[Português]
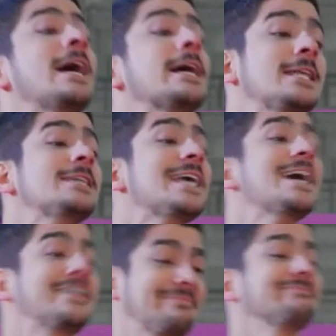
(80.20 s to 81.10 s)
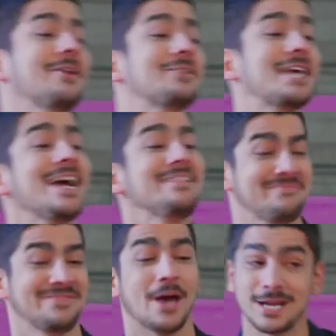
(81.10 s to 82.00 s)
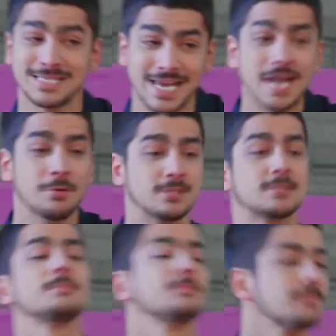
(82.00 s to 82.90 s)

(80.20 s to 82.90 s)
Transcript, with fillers: vão me agradecer, ok? Agora continuamos.